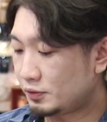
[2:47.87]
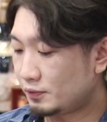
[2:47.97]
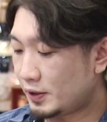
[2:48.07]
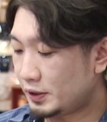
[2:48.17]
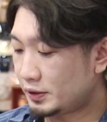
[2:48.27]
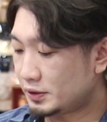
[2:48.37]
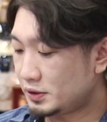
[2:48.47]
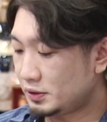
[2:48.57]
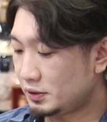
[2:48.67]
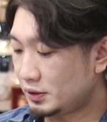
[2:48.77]
加えた
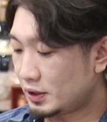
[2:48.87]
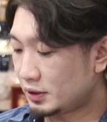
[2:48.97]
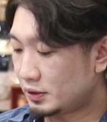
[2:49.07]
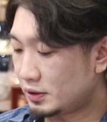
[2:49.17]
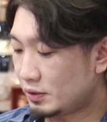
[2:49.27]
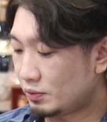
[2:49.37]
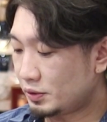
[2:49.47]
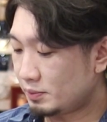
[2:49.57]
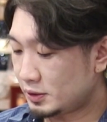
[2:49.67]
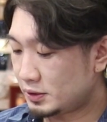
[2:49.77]
ジンになってお
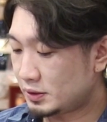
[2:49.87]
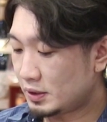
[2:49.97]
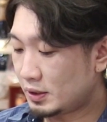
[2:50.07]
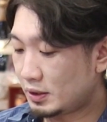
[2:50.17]
ります